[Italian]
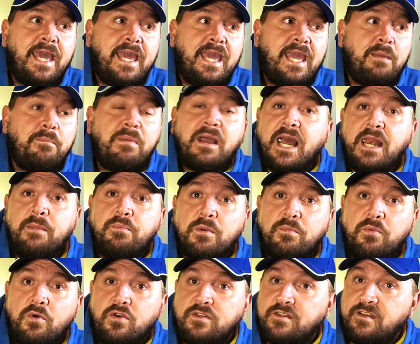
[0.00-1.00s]
e magari
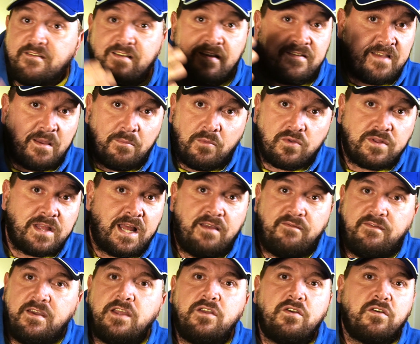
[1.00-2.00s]
proporti se sai
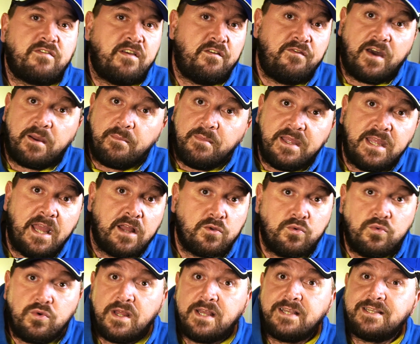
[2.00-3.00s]
montare video, se far
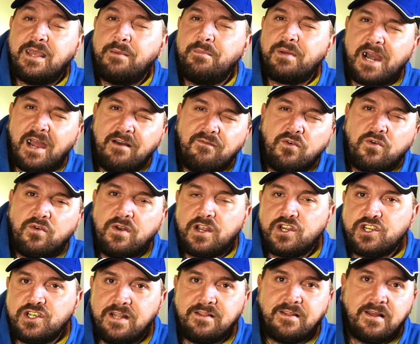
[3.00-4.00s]
miniature, se sei bravo con
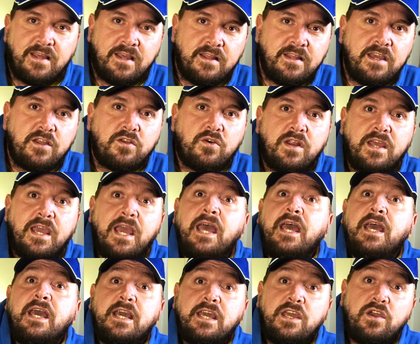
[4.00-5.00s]
la scelta dei titoli.
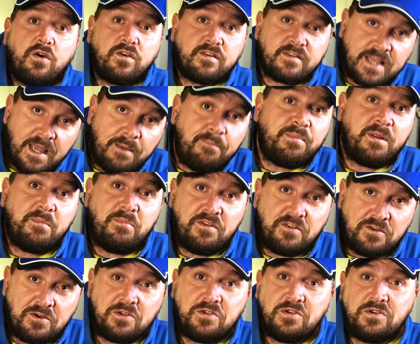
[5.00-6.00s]
Io ho sempre
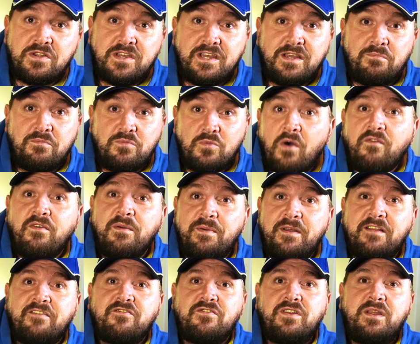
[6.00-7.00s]
bisogno di nuove
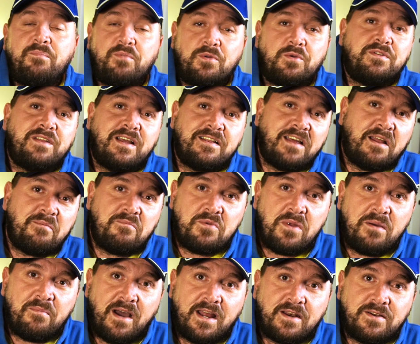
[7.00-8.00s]
persone pronte a darmi
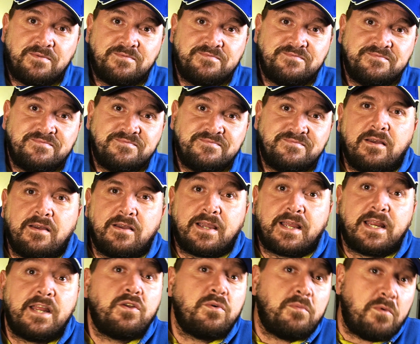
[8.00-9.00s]
una mano.
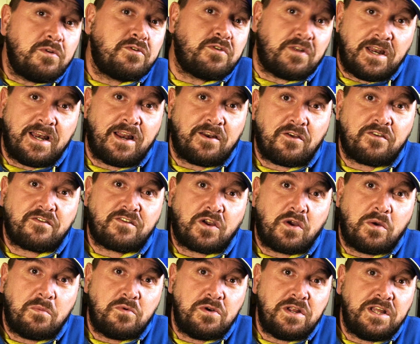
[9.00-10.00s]
Credo molto nella nostra
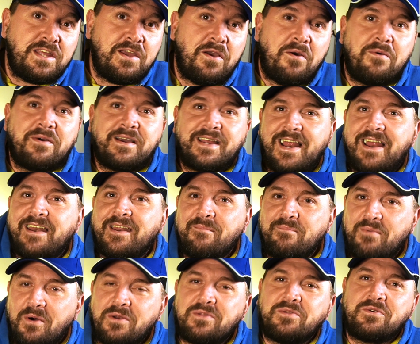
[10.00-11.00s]
community ho un gran
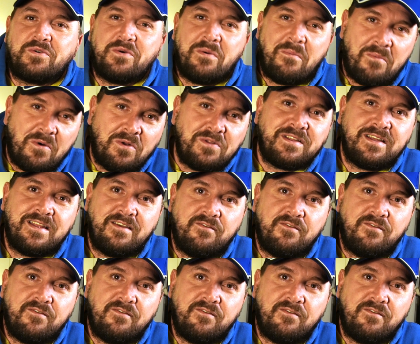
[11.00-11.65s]
rapporto con molti